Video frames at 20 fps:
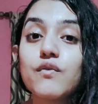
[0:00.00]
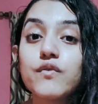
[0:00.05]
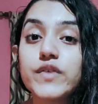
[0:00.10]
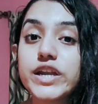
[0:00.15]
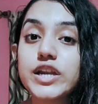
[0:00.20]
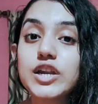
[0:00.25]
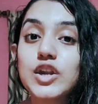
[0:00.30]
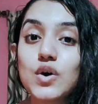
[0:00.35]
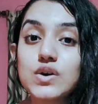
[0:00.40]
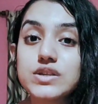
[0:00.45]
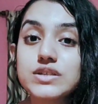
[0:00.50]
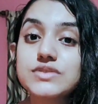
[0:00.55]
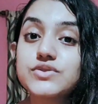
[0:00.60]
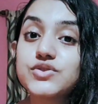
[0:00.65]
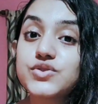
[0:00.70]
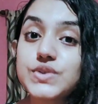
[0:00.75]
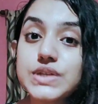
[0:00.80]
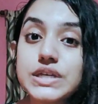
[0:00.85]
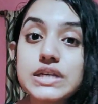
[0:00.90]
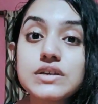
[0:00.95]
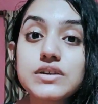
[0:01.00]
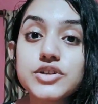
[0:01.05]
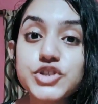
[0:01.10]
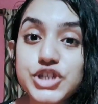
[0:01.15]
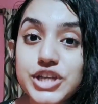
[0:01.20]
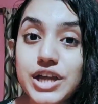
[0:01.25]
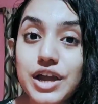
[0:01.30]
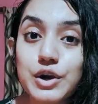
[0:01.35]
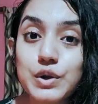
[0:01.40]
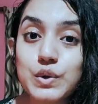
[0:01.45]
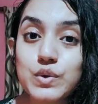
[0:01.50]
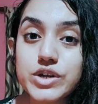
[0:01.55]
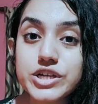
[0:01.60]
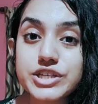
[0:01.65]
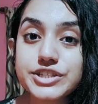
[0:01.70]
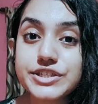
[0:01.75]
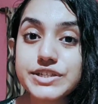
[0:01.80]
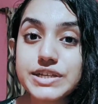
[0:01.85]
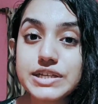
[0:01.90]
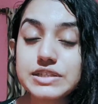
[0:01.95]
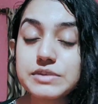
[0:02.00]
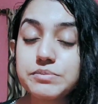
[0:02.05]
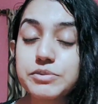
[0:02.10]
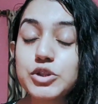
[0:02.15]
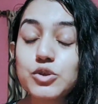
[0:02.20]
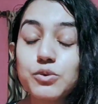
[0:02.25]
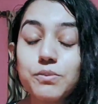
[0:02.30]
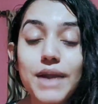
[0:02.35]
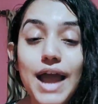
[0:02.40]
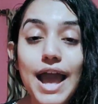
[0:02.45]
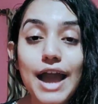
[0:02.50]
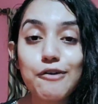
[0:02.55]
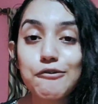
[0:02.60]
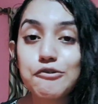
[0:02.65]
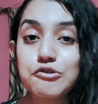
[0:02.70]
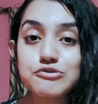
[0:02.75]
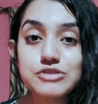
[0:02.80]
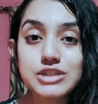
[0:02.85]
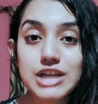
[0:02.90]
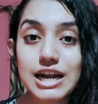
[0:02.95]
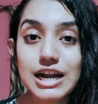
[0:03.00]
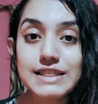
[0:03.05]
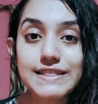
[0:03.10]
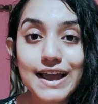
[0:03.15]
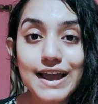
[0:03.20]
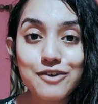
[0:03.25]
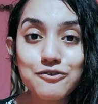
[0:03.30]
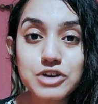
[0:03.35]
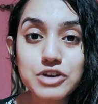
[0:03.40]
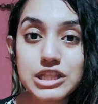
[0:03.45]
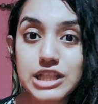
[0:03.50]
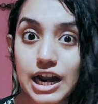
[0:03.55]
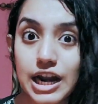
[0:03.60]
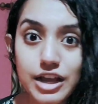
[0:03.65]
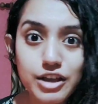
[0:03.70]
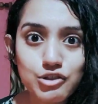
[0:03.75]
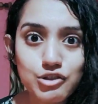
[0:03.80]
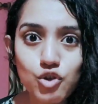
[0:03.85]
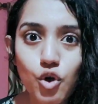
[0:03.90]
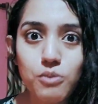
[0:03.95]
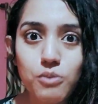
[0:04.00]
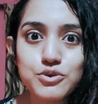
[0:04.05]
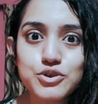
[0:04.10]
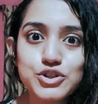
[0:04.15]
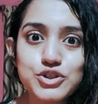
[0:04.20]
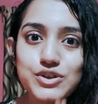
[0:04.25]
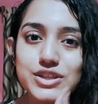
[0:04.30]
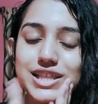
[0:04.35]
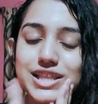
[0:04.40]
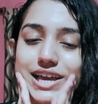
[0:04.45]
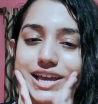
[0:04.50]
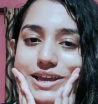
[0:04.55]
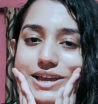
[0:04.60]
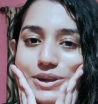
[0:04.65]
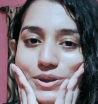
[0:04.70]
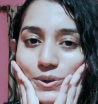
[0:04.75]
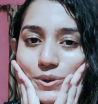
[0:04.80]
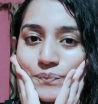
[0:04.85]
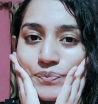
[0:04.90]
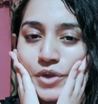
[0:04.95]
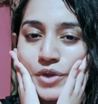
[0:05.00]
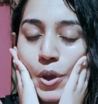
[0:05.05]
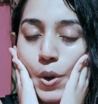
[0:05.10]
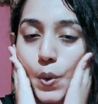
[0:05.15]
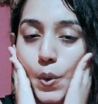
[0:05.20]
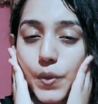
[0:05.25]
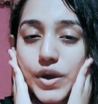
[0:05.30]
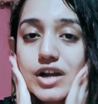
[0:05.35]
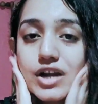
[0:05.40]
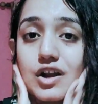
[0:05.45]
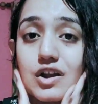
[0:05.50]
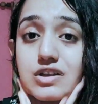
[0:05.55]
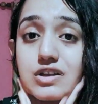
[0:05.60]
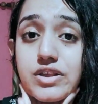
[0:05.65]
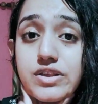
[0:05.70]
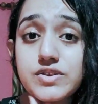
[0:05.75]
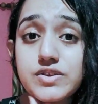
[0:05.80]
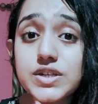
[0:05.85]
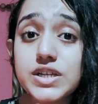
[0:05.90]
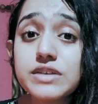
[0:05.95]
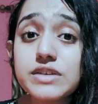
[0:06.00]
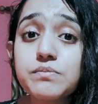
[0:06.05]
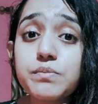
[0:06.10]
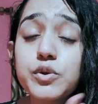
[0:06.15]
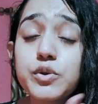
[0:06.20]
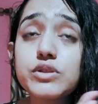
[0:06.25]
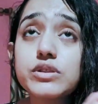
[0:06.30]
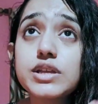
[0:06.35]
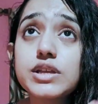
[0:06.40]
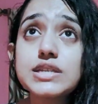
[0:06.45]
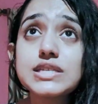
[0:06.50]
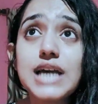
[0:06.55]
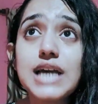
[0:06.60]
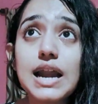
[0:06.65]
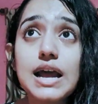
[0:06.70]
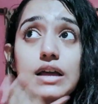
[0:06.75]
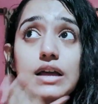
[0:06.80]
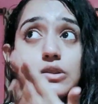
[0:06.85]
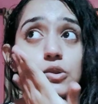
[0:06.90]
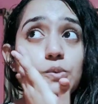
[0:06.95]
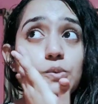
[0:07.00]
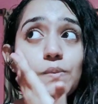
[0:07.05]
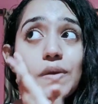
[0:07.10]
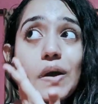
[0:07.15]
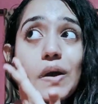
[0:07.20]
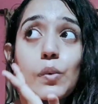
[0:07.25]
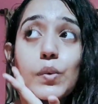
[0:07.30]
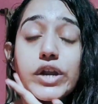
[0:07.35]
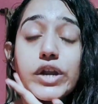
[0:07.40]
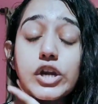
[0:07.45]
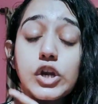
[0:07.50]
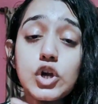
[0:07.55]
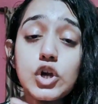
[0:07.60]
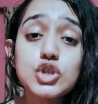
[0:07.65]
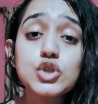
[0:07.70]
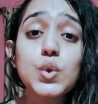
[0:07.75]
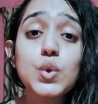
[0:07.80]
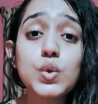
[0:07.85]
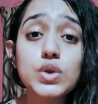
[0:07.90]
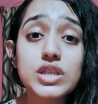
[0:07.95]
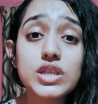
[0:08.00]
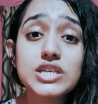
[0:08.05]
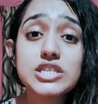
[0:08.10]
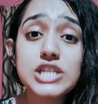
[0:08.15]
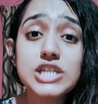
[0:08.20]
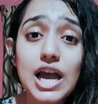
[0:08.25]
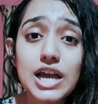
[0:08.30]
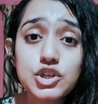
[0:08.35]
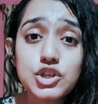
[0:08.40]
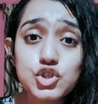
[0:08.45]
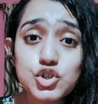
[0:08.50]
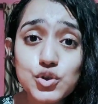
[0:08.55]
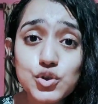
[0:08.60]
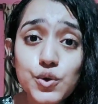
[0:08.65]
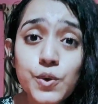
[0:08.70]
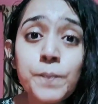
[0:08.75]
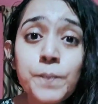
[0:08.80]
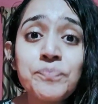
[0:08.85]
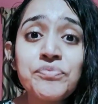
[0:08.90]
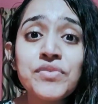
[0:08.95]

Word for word: ওয়েট লস ড্রিঙ্ক শেয়ার করেছি রেসিপি তোমরা এখনও যারা দেখোনি তারা কিন্তু অবশ্যই দেখে নিও ওয়েট লস ড্রিঙ্ক বলতে যারা তোমরা ওয়েট লস করতে চাইছো